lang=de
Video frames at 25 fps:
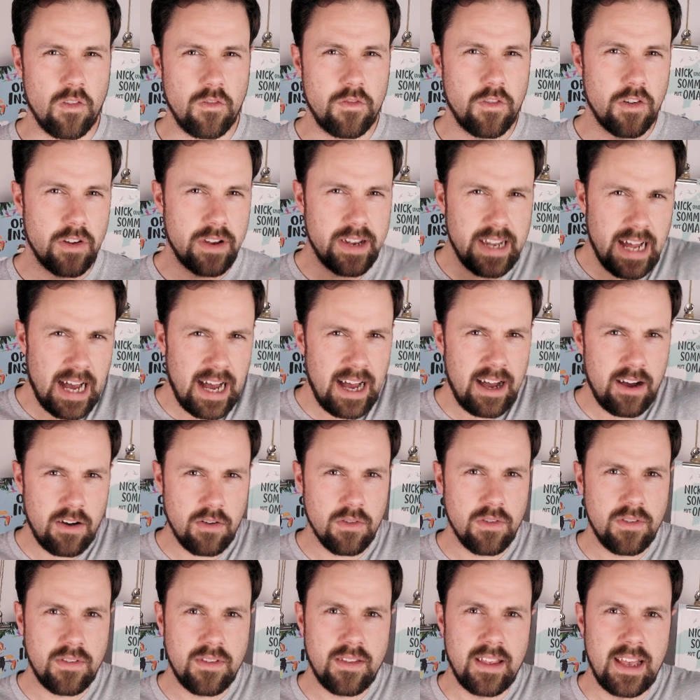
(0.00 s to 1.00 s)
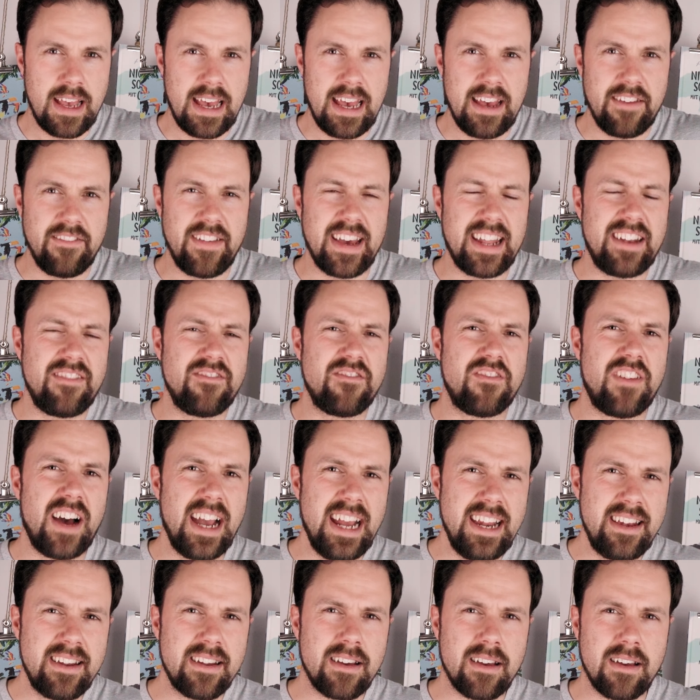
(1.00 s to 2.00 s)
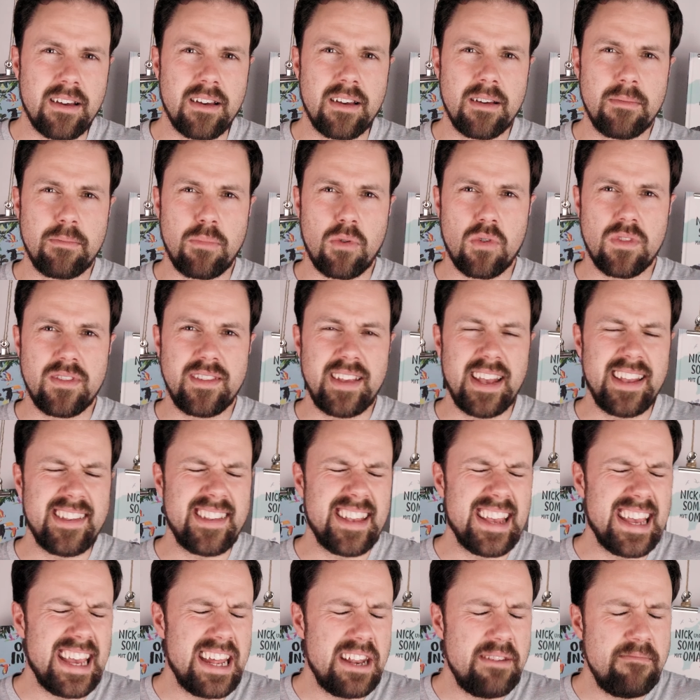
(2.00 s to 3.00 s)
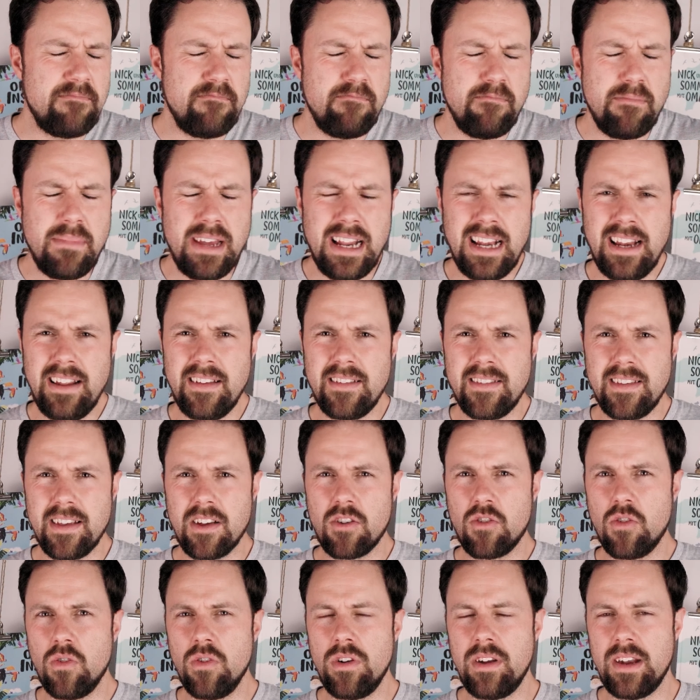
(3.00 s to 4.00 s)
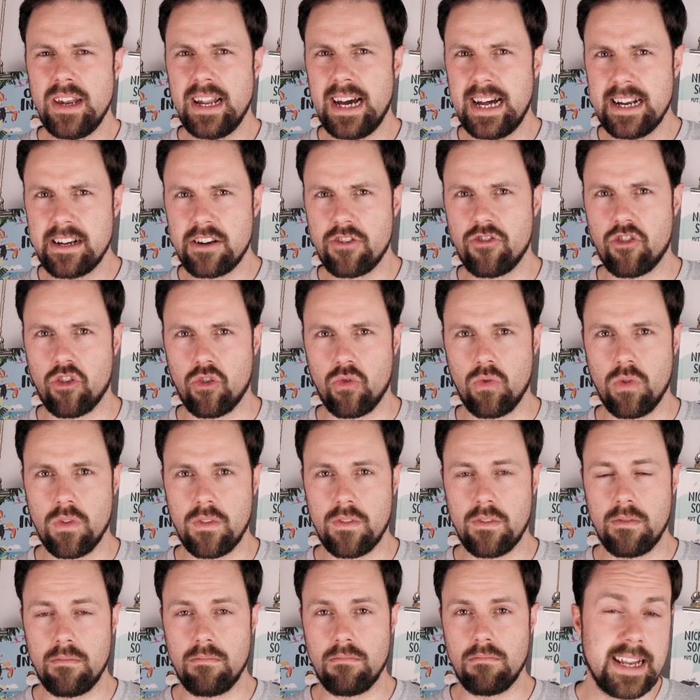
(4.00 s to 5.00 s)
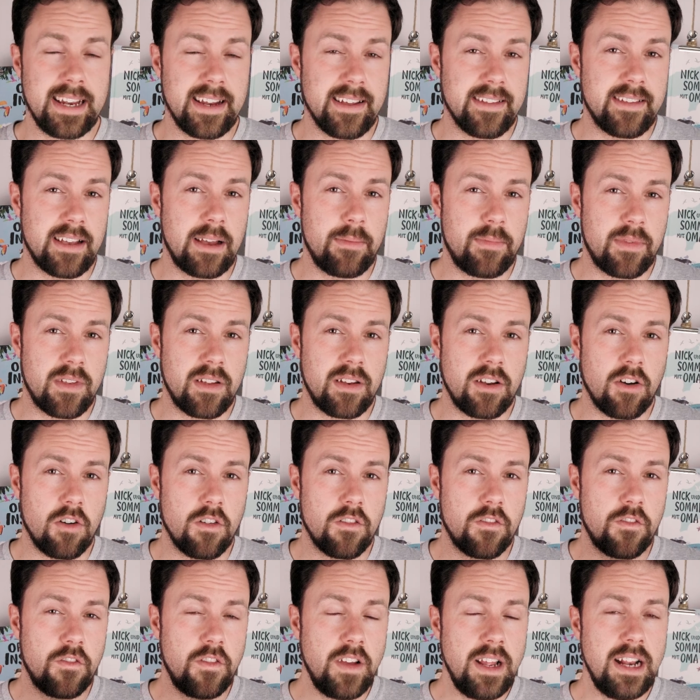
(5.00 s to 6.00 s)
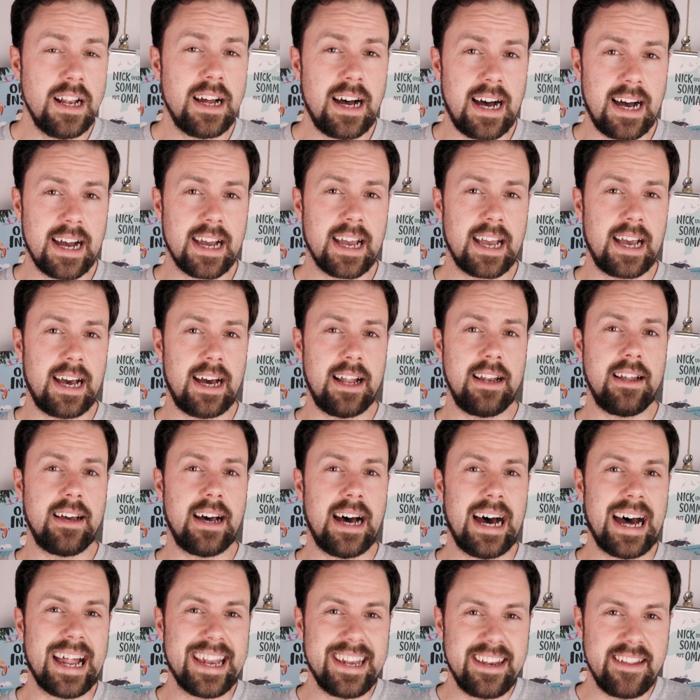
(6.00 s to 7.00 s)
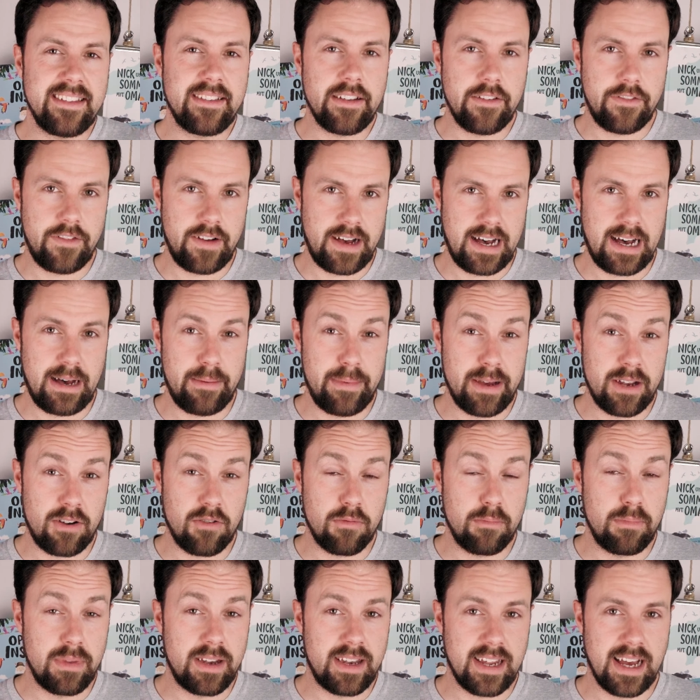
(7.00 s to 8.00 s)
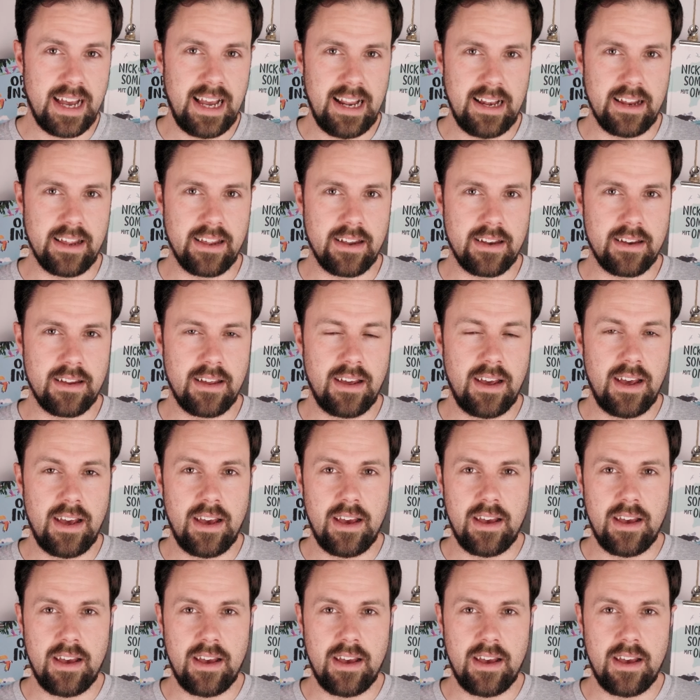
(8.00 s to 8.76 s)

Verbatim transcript: Und von da aus werden weitere Prozesse in Millisekunden angestoßen. Deshalb sind auch viele Areale an dieser Verarbeitung beteiligt.